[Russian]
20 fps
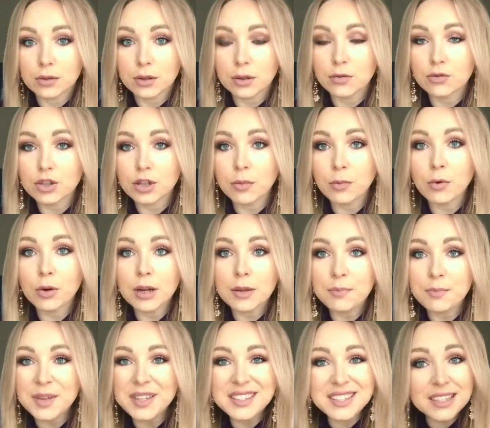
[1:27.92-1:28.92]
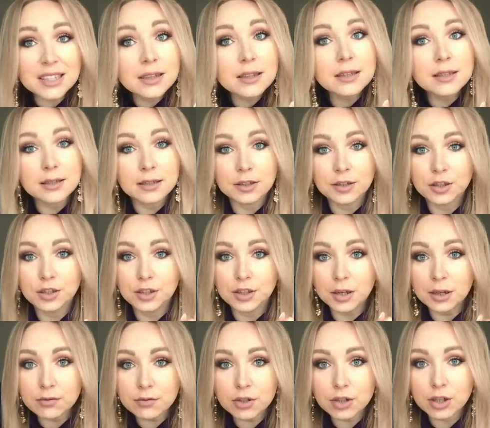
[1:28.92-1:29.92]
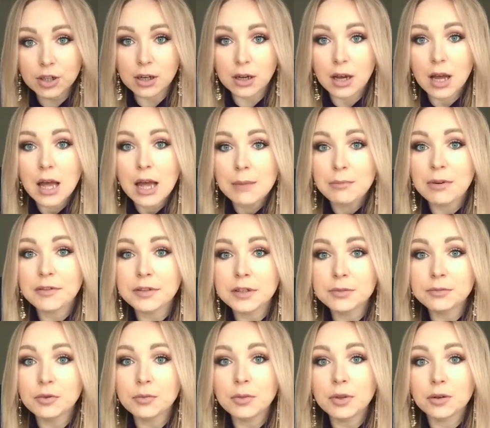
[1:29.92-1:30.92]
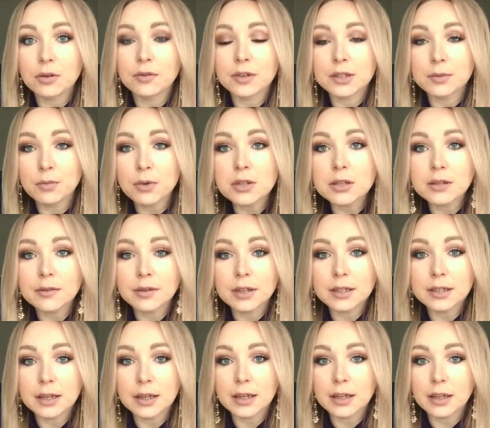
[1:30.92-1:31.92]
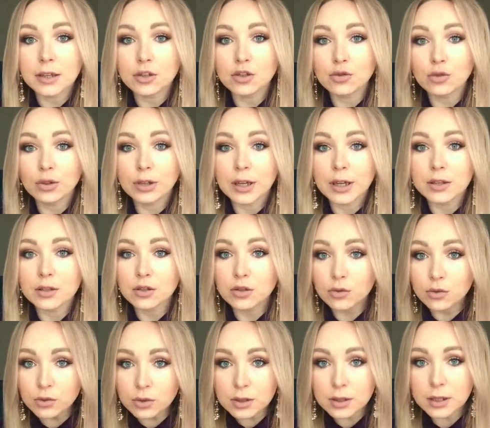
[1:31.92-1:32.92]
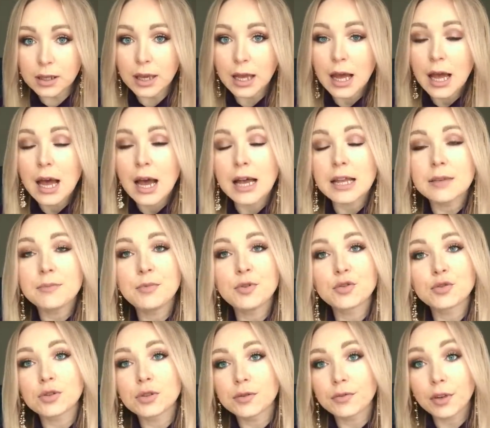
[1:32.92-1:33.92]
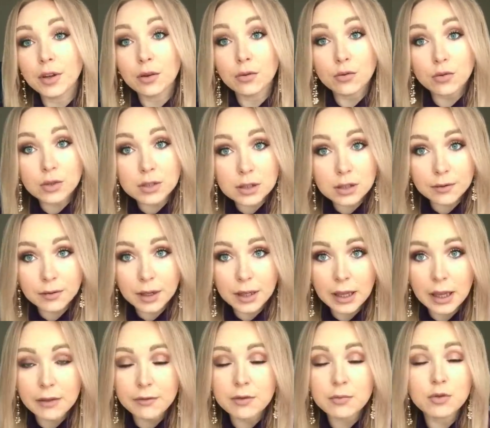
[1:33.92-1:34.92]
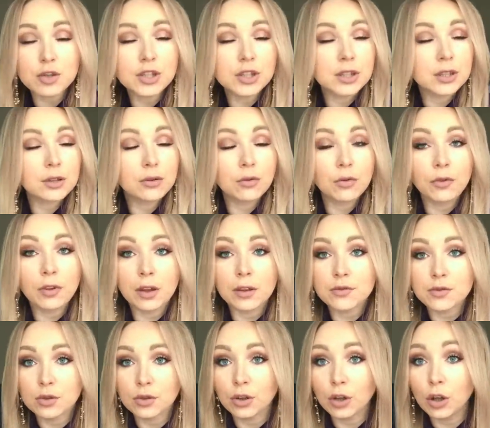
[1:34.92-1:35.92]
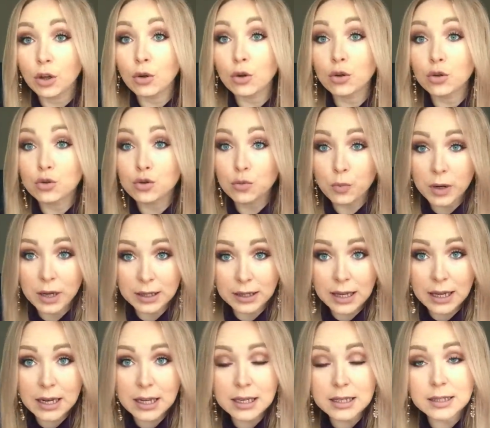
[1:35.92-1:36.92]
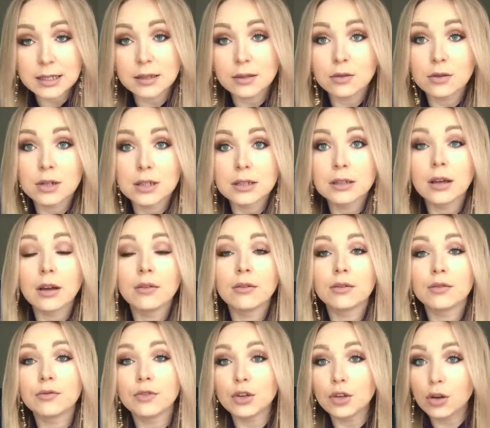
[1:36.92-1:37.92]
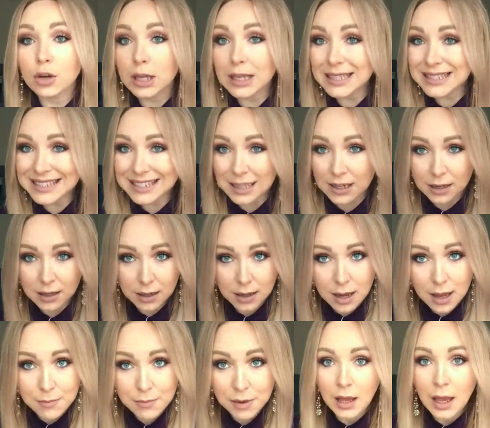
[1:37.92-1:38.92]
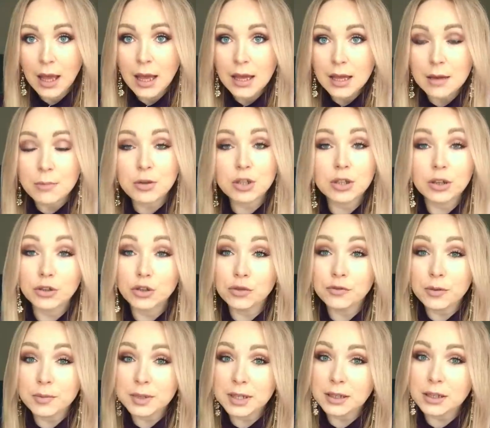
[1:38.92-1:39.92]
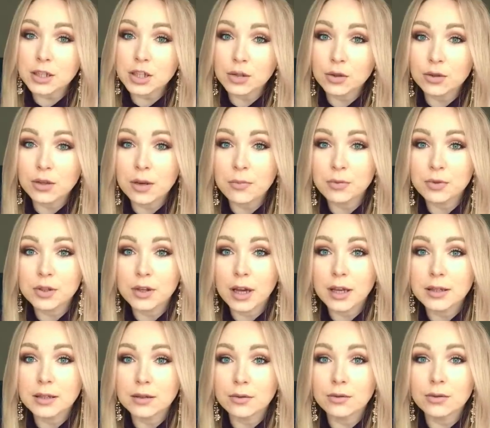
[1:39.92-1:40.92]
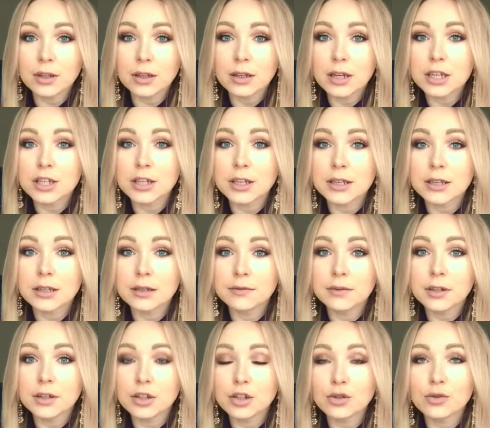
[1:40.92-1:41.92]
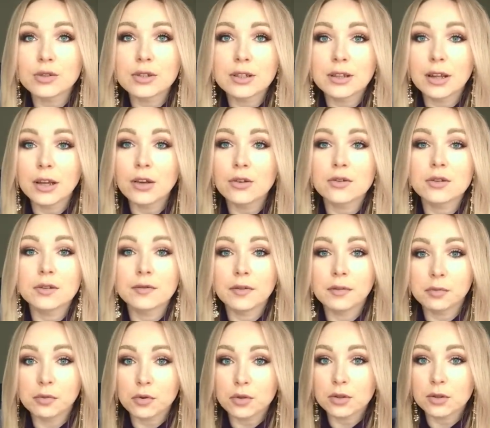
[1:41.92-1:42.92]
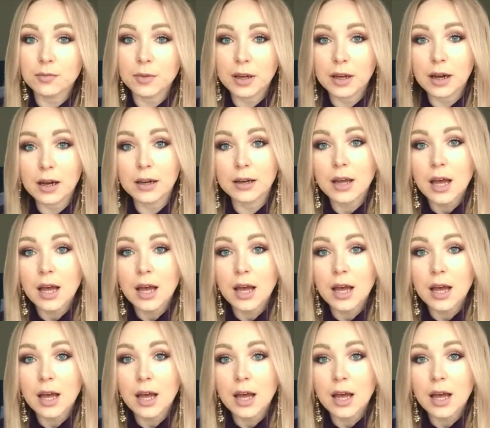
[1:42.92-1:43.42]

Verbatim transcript: И уже более пяти тысяч девушек по всему миру воспользовались этой четкой инструкцией. Они пишут свои отзывы ей. Вы можете это увидеть все на ее YouTube-канале. Я ссылку оставлю в ее Инстаграме. Я просто хочу вам сказать, что не опускайте руки, даже если вы еще задаетесь вопросами, как